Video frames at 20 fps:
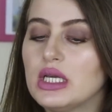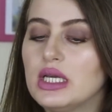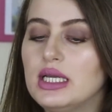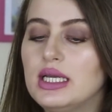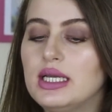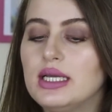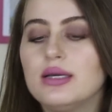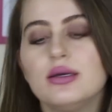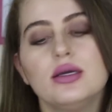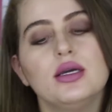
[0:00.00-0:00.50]

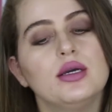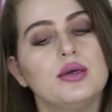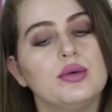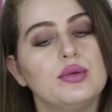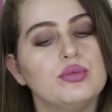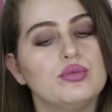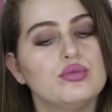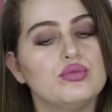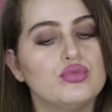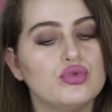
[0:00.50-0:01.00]
E,
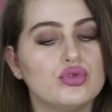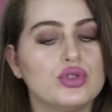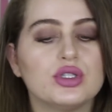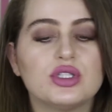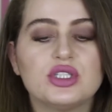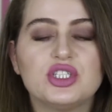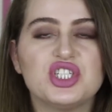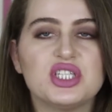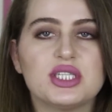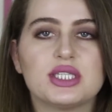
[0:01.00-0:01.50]

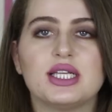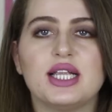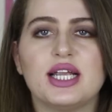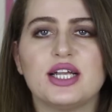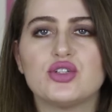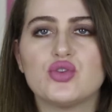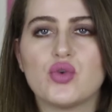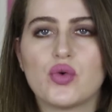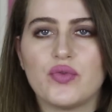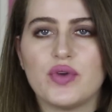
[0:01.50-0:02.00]

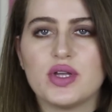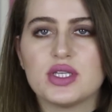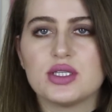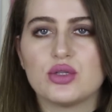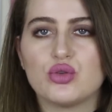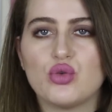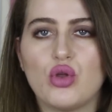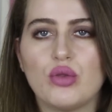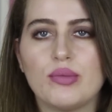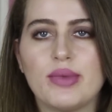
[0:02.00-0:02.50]
Çizgilere çok
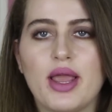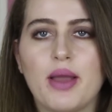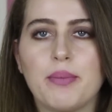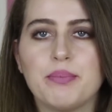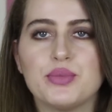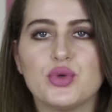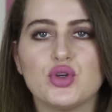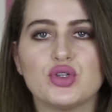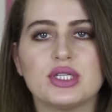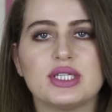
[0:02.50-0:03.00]
fazla dolma
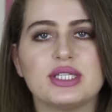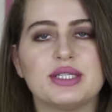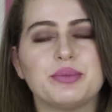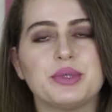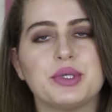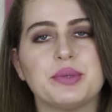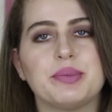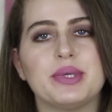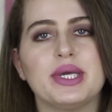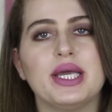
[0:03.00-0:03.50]
yapmıyor
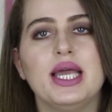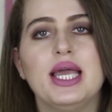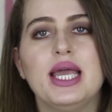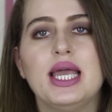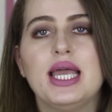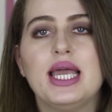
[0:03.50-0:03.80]
dediğim gibi.